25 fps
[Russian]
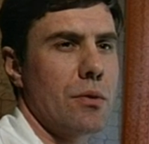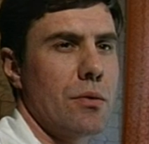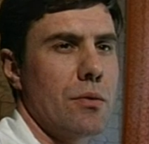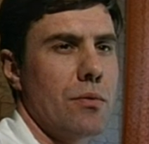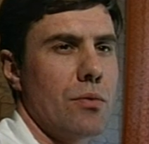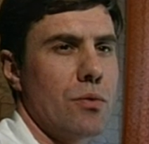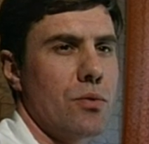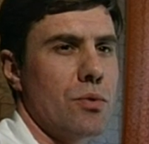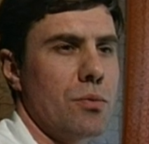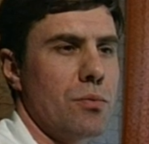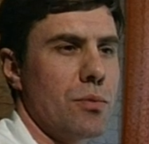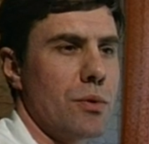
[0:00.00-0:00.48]
в
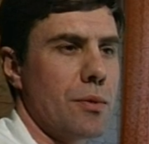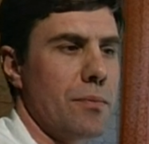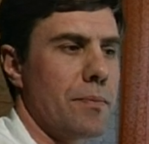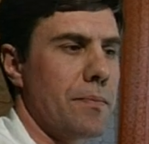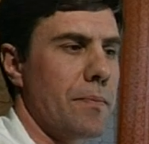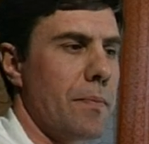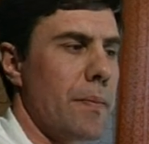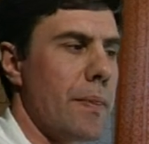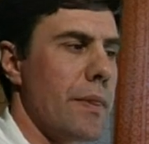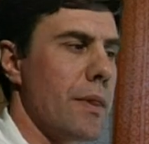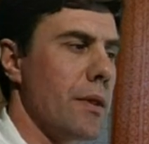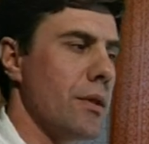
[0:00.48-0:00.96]
общем-то,
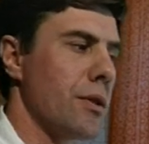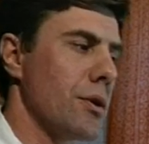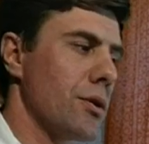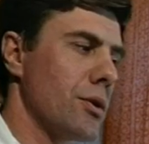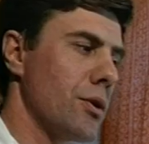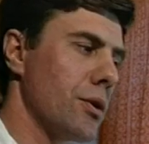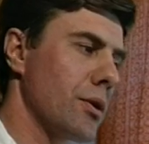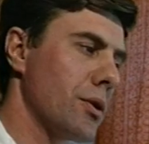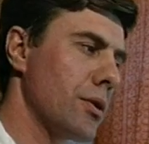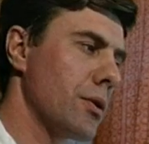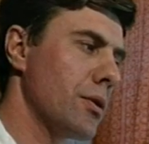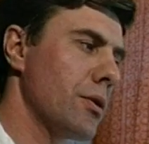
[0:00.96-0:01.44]
на
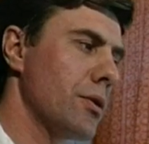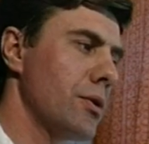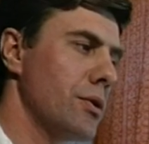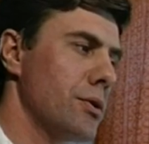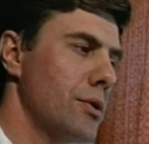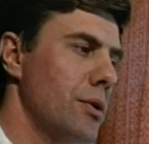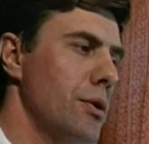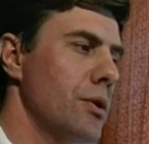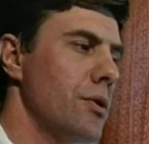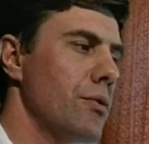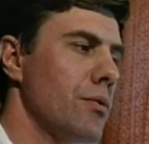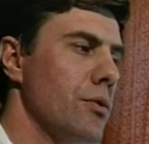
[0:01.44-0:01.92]
таких
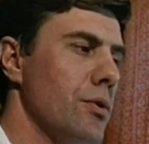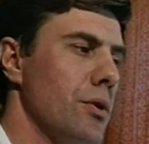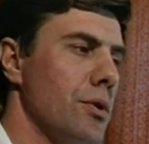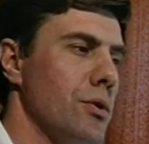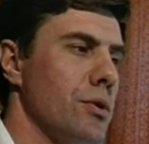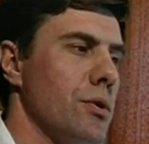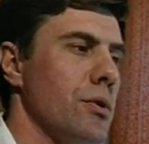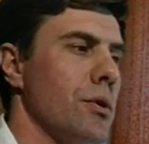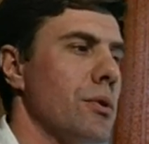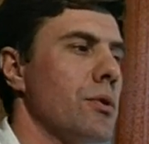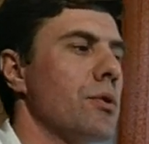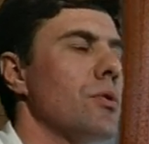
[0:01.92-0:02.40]
исследований,
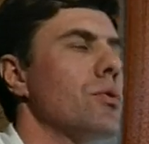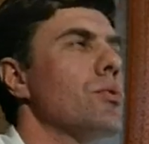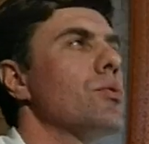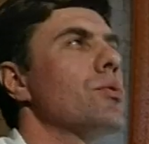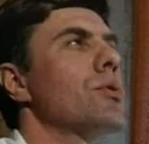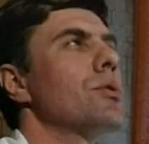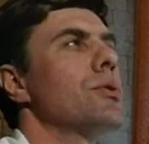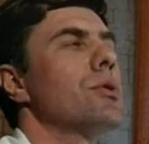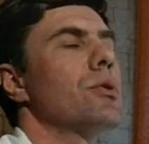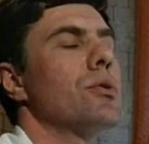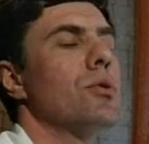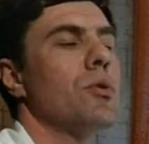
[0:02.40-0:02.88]
если хирурги
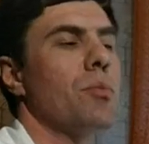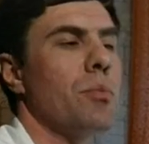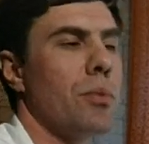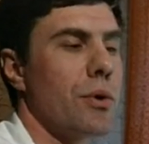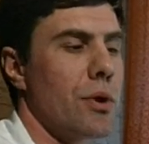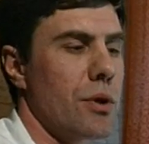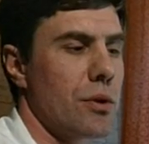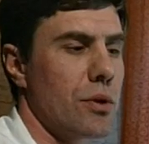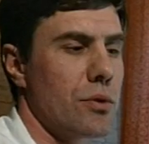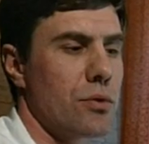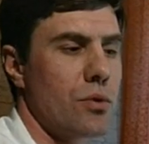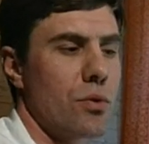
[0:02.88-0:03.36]
делают
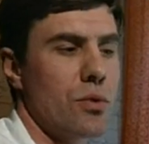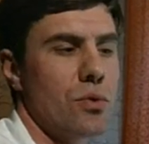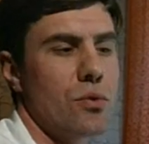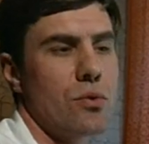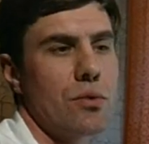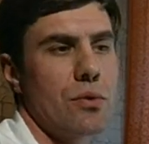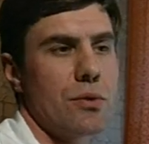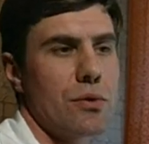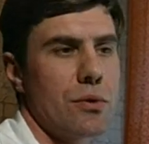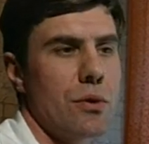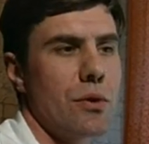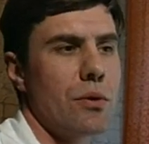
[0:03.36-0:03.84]
порядка 300
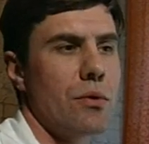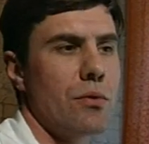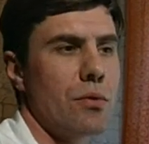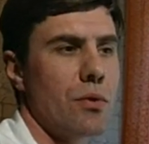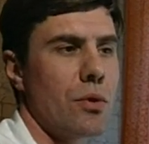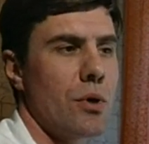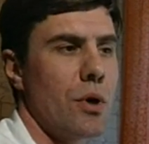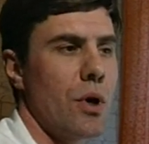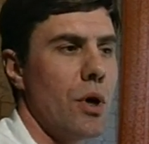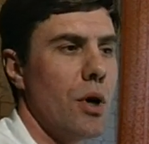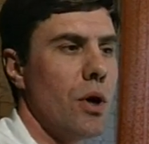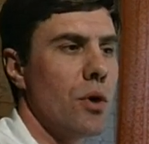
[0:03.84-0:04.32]
исследований,
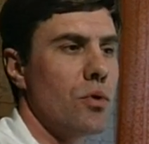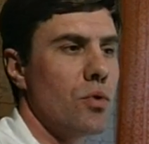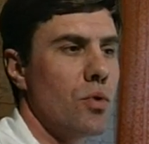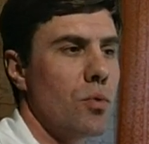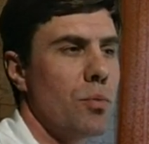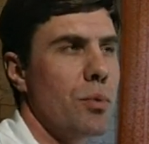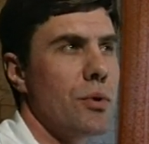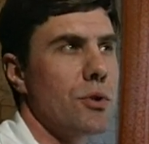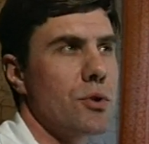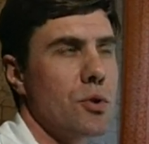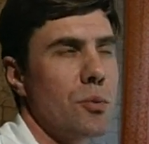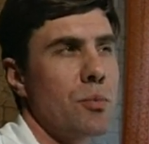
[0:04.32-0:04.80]
но, ну, в
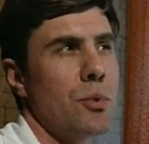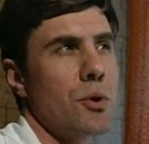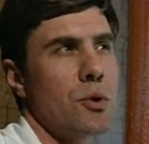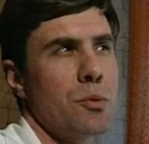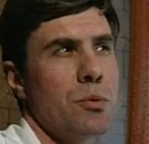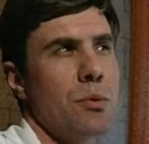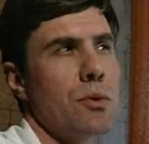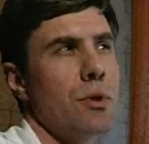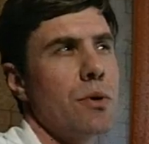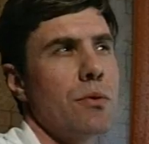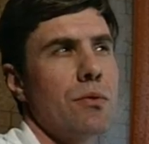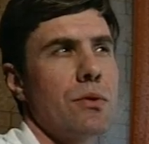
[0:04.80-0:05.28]
принципе,
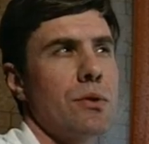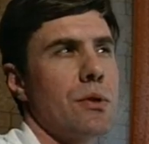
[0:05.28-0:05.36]
перспектива